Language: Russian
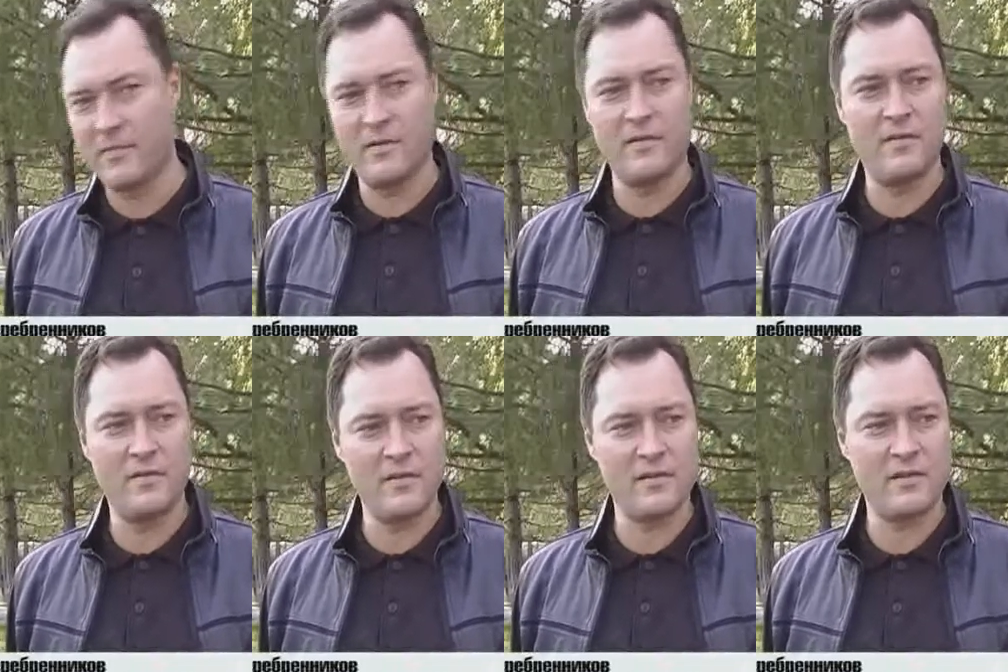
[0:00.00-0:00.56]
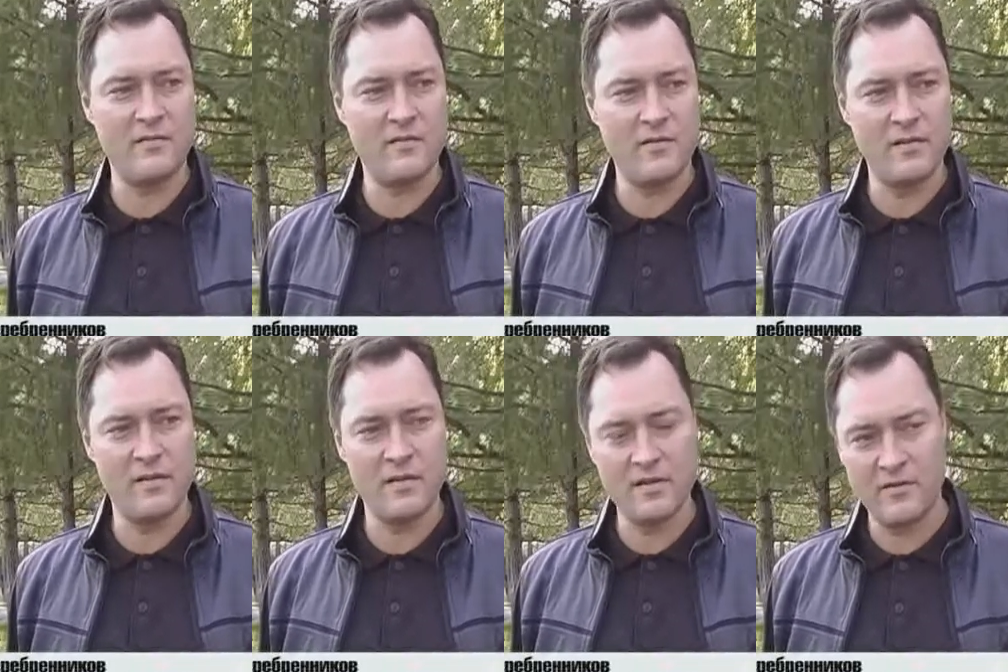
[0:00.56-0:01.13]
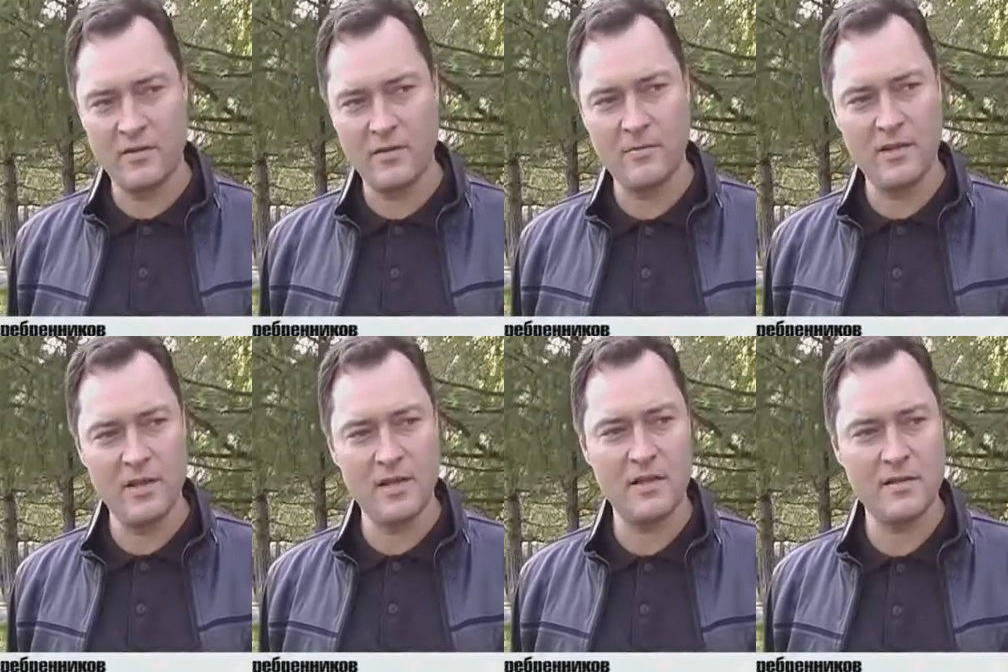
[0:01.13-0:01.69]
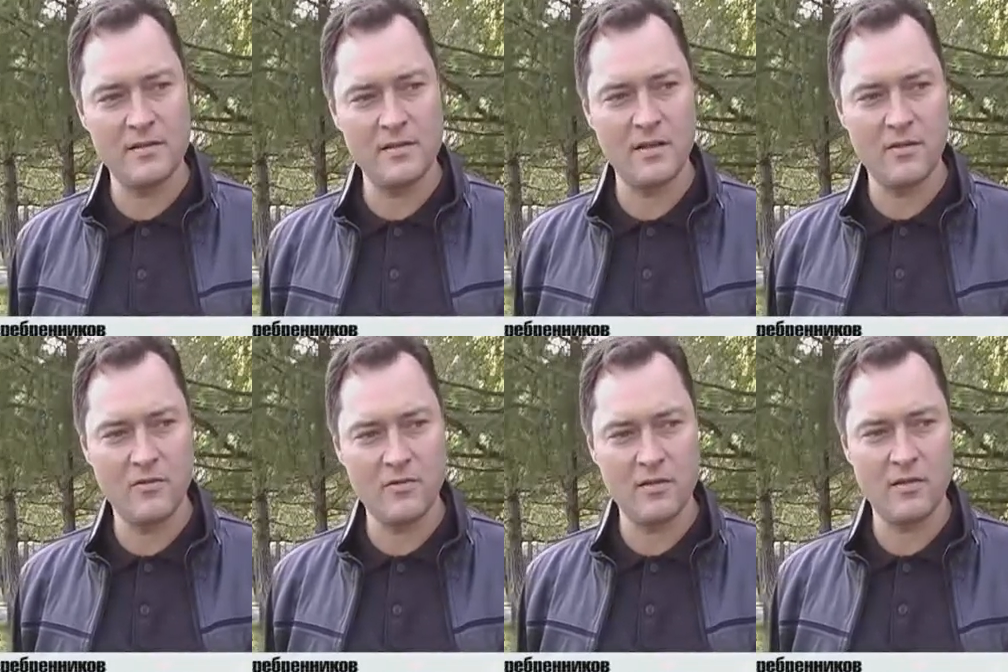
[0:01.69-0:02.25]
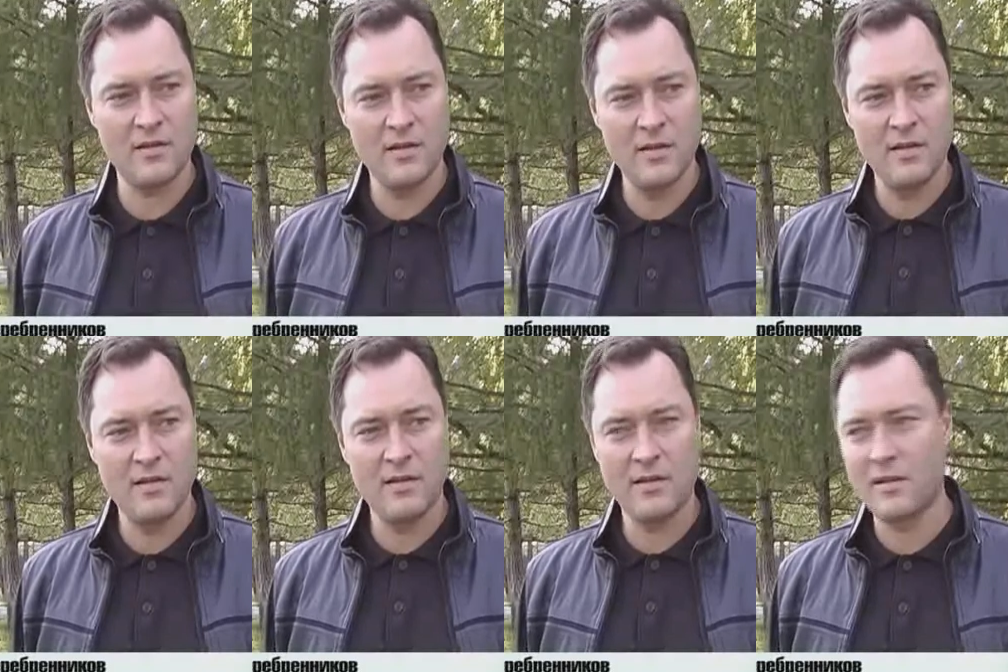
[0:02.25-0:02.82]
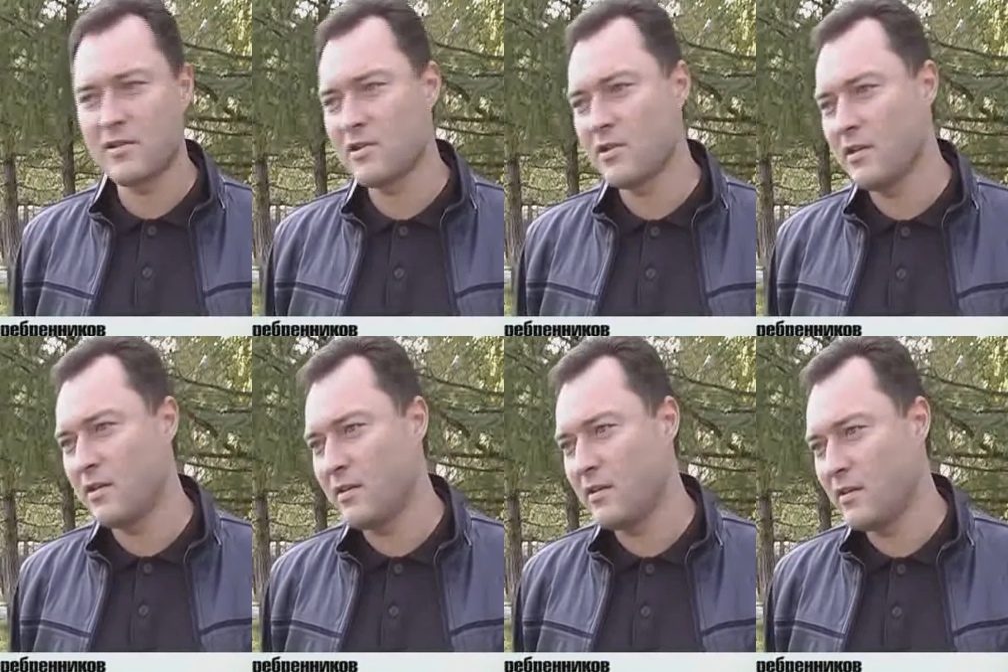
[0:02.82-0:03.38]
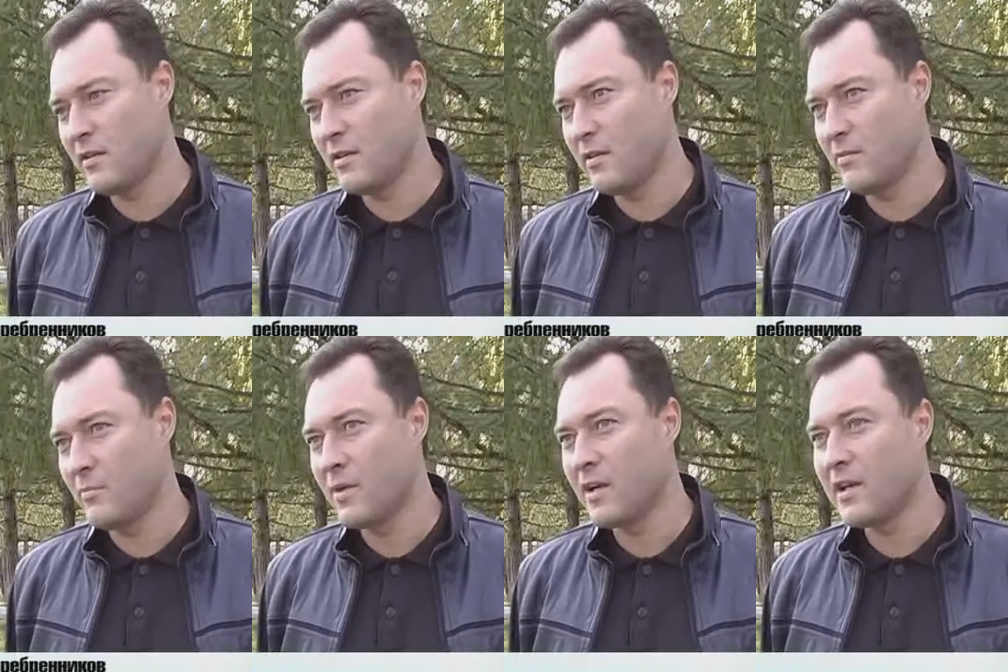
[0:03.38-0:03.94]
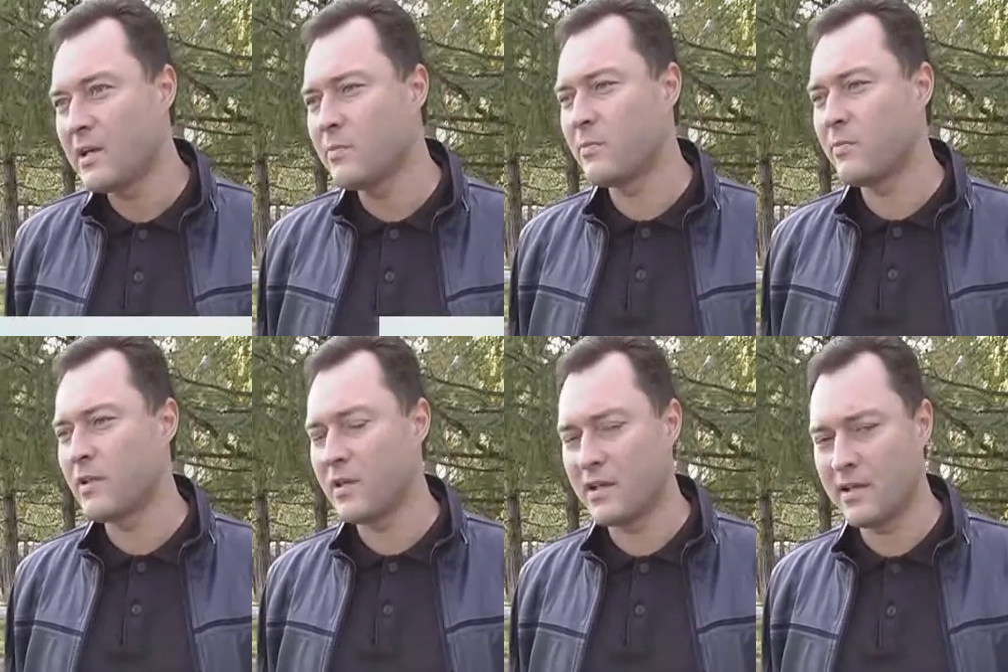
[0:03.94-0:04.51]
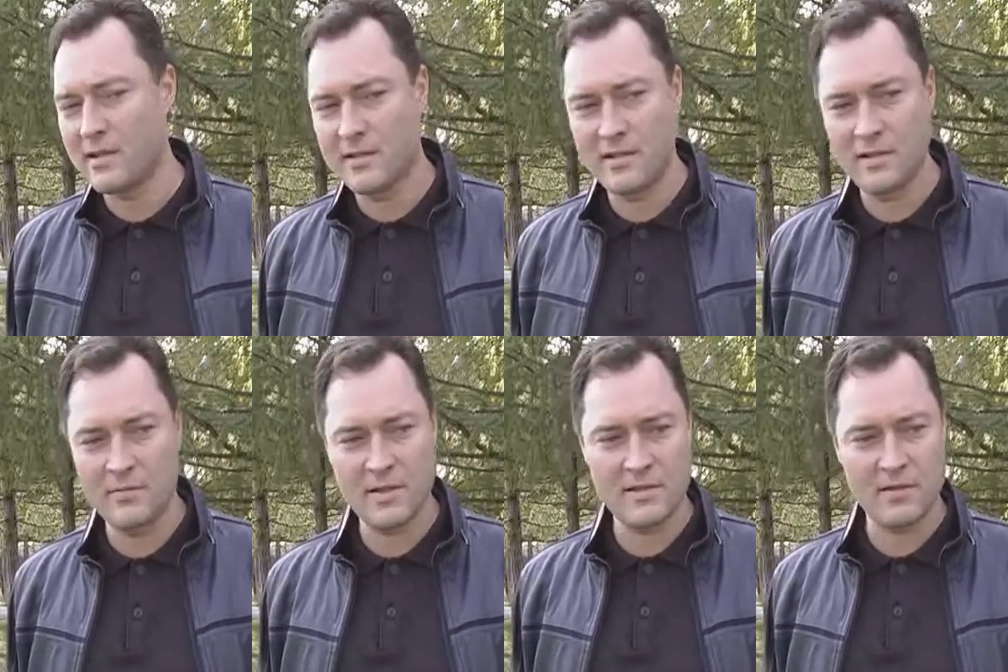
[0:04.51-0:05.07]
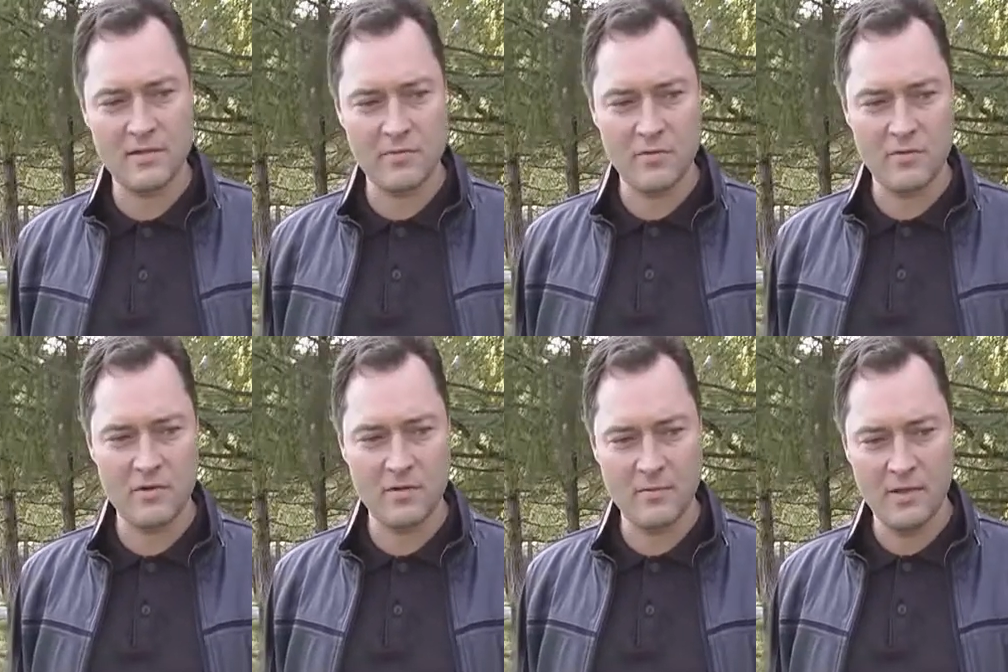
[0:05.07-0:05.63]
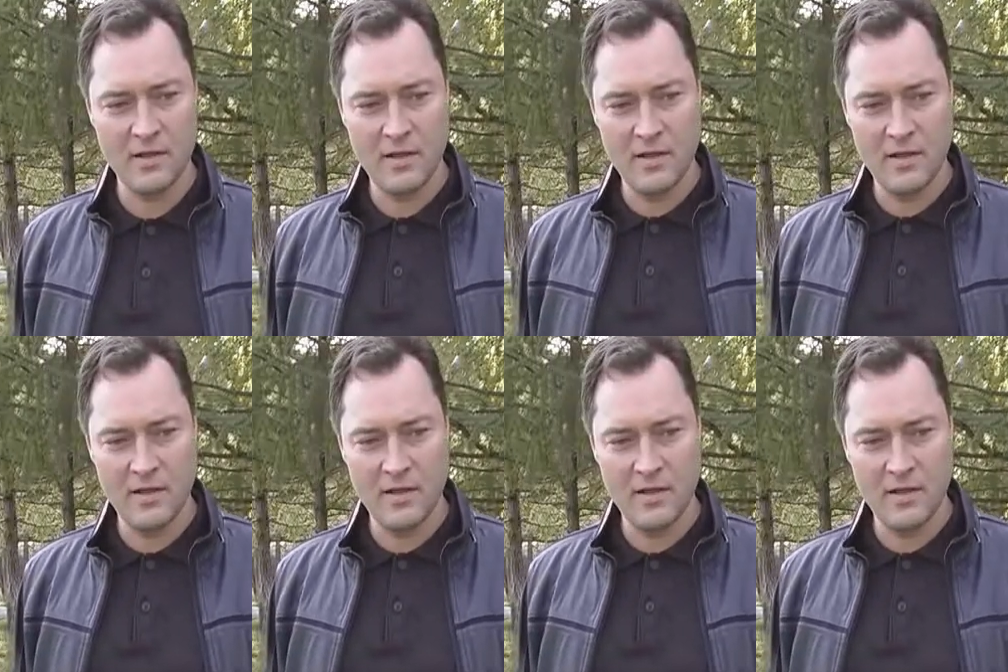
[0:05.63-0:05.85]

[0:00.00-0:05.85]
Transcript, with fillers: Э, э, с видами деятельности, которые должны и могли бы приходить заниматься спортом.